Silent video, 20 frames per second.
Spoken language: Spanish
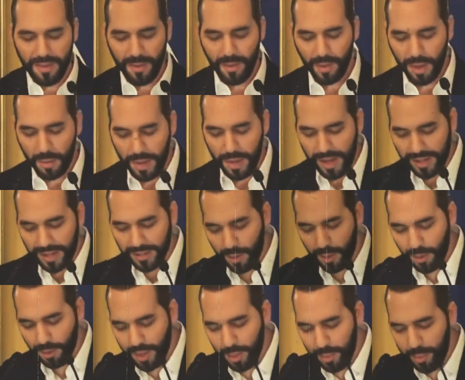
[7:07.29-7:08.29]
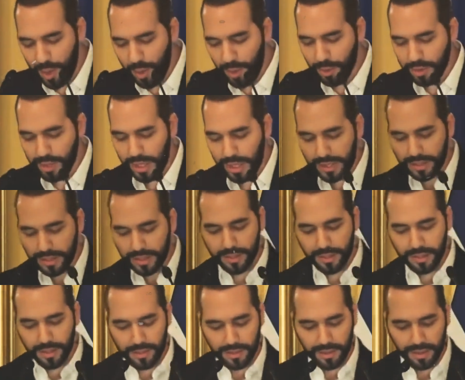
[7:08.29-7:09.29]
Ok, bien, la segunda pregunta que
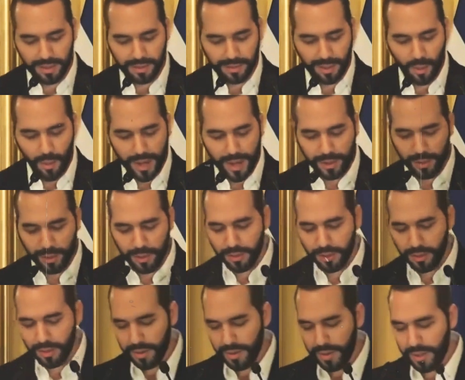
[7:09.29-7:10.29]
hiciste, que hiciste cuatro,